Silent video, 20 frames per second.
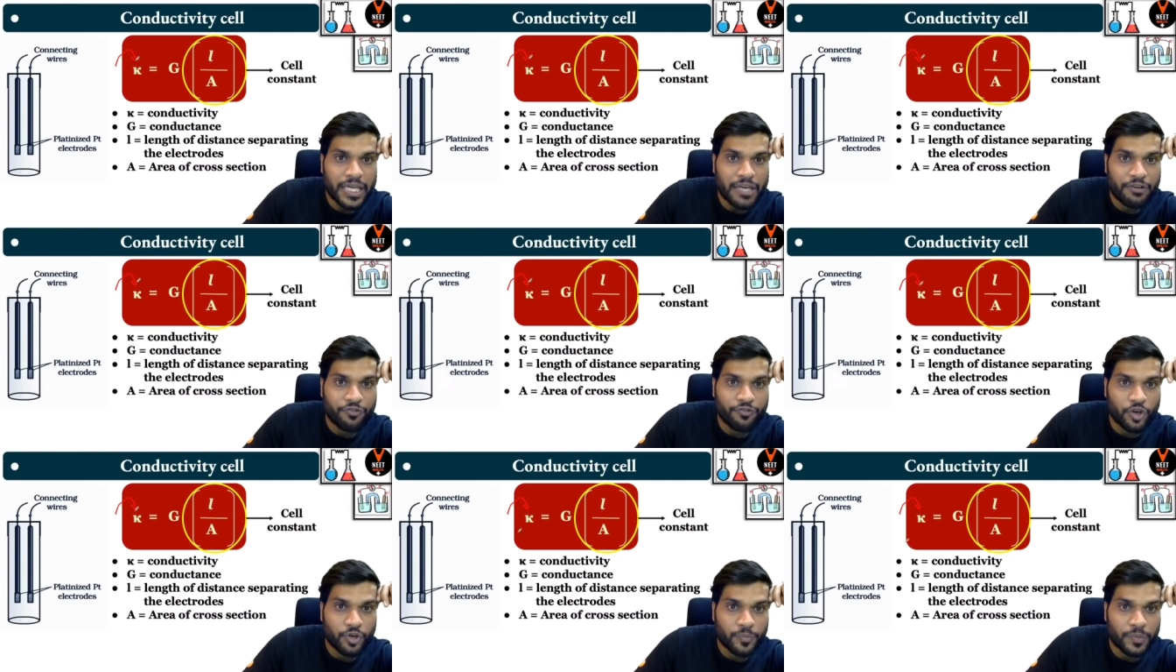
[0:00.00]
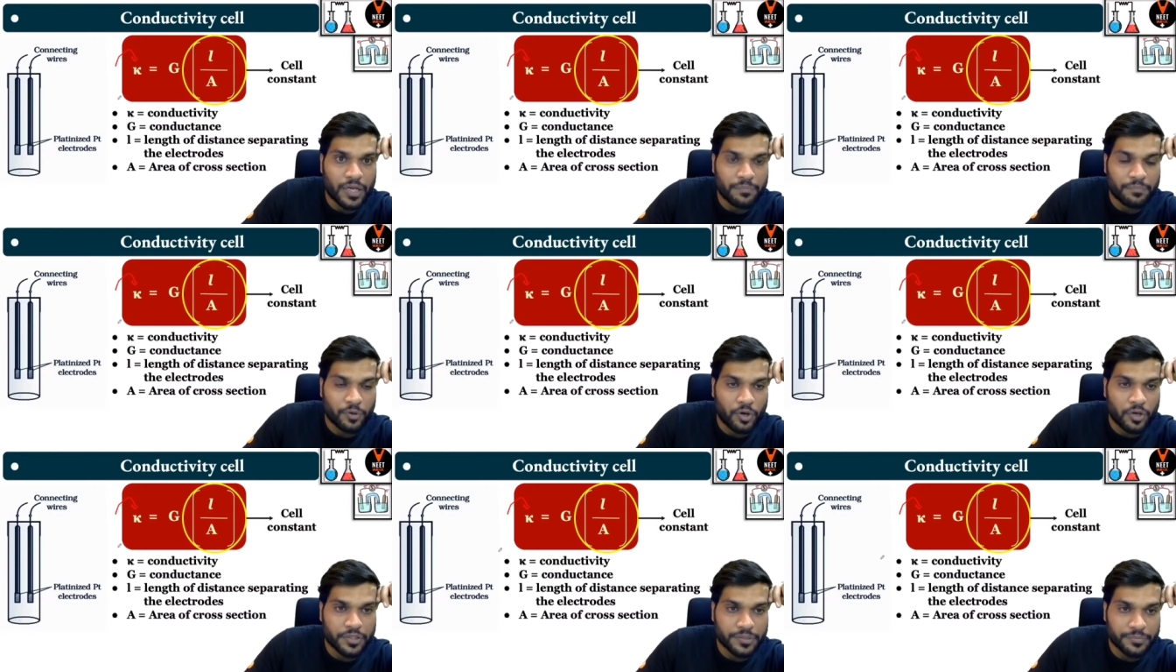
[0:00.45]
ये
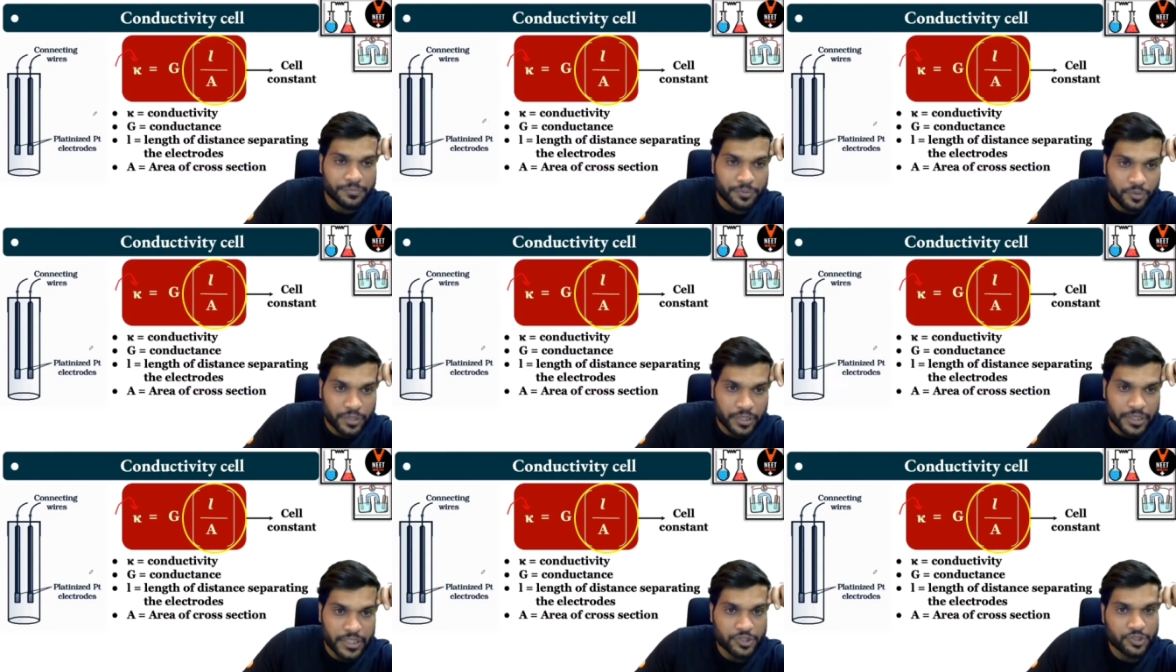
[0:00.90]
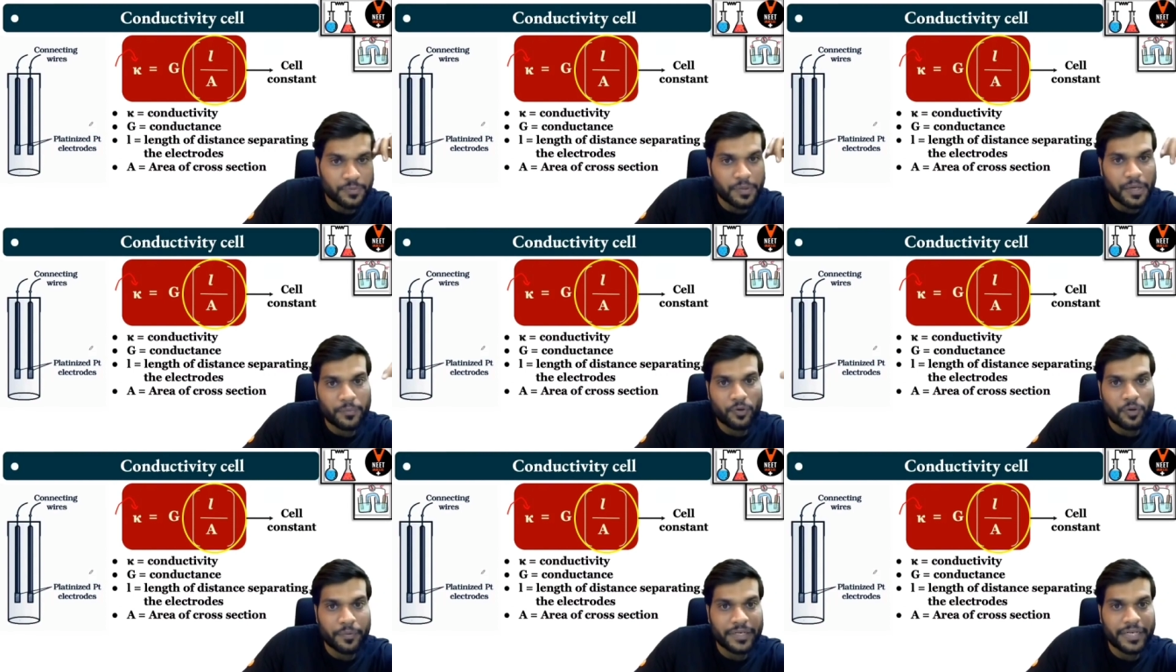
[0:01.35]
फॉर्मूला बहुत इंपॉर्टेंट है जो
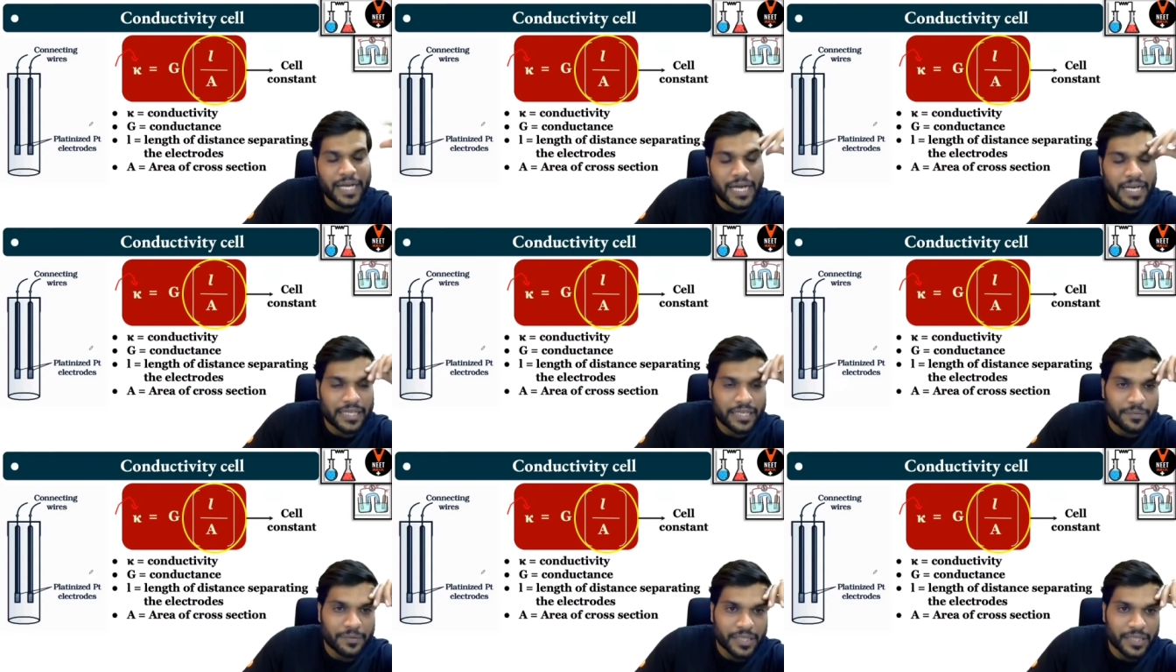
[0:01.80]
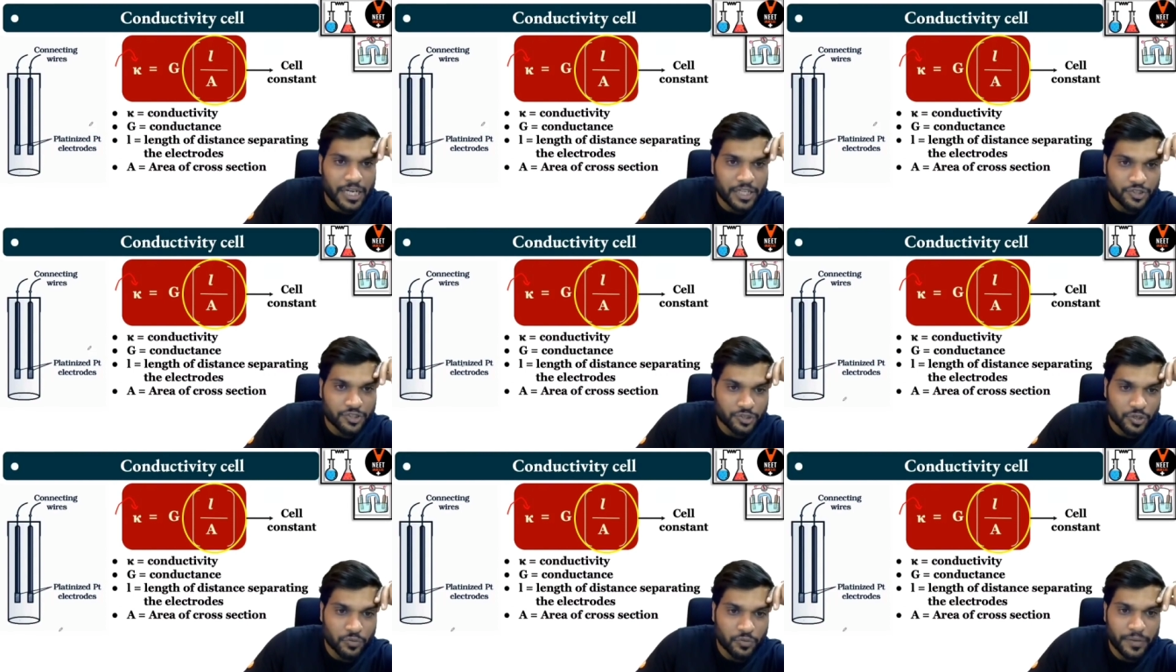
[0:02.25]
मैं आपको अभी निकाल के भी
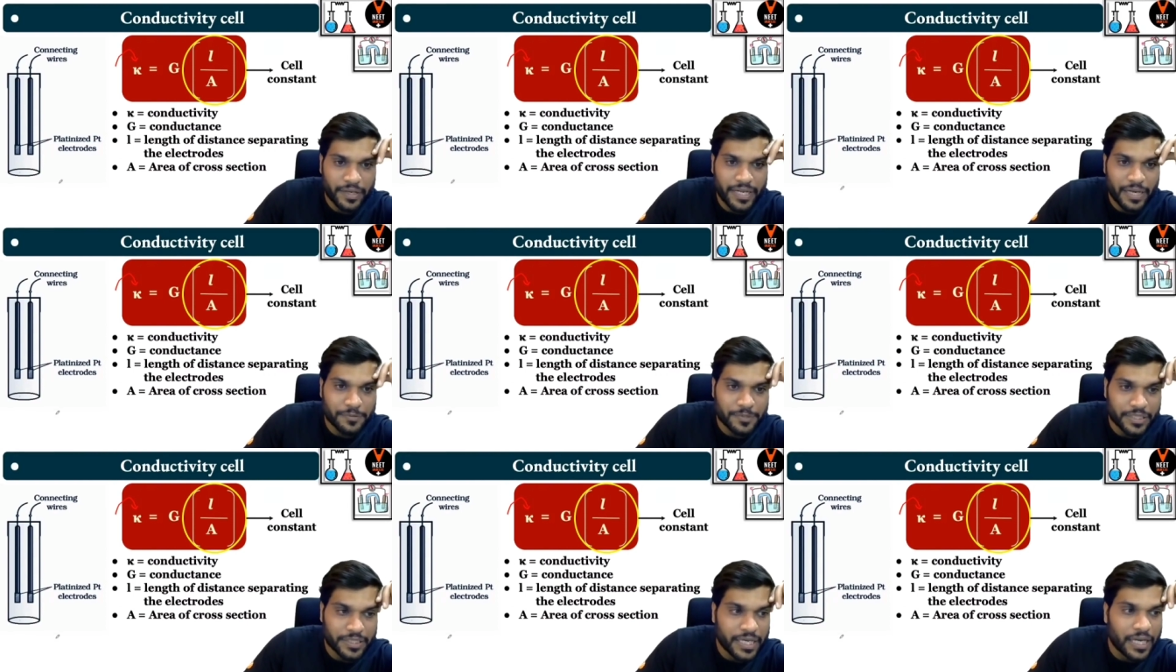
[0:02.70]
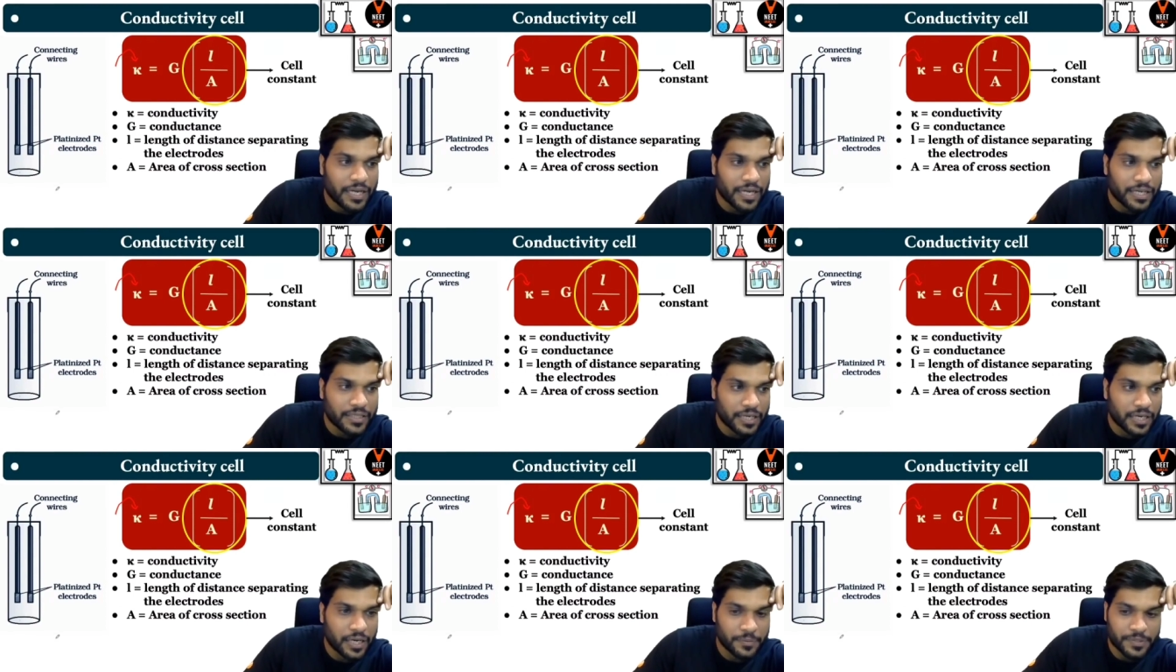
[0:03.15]
दिखा चुका हूं मैंने आपसे क्या
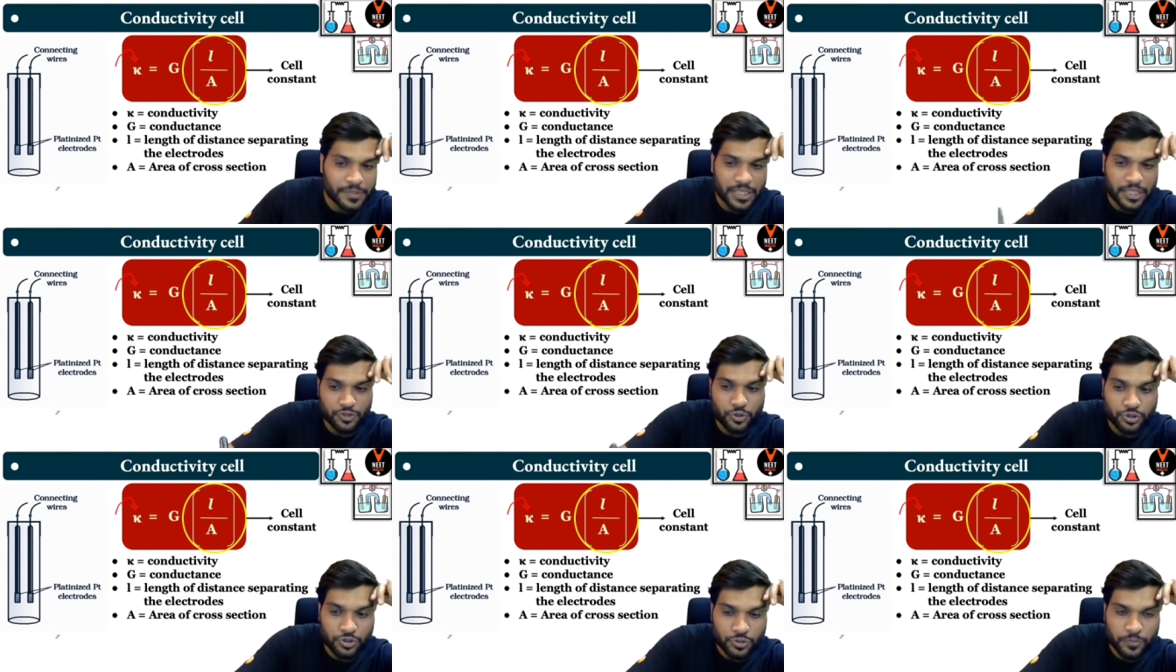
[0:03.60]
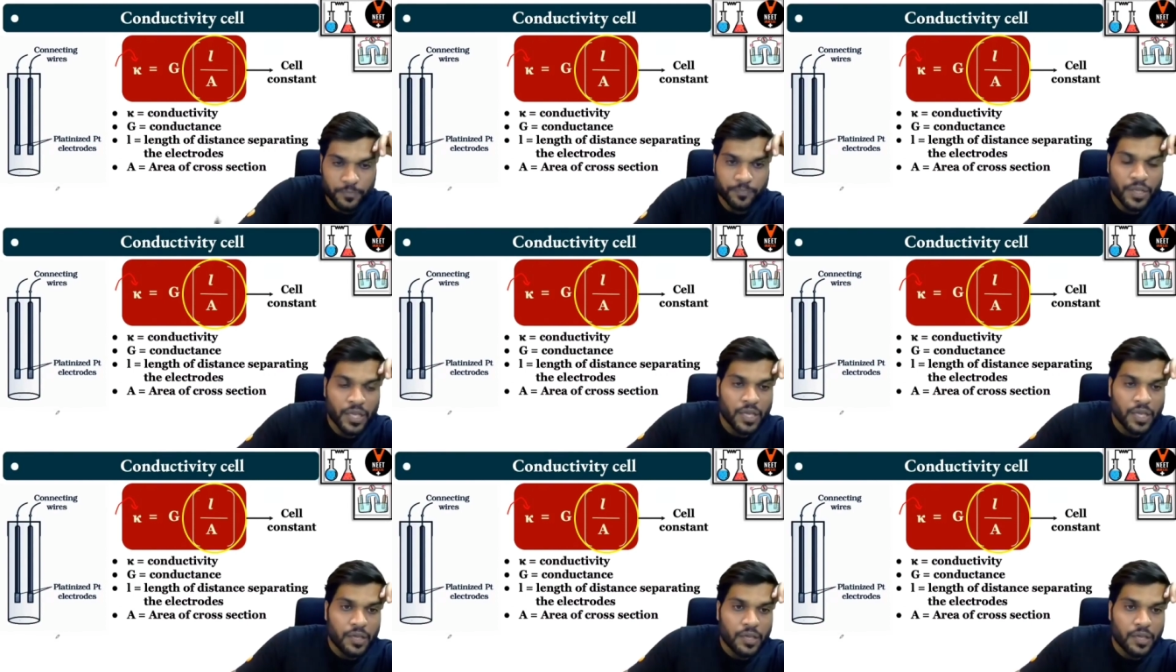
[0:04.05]
कहा था अब जरा सोचो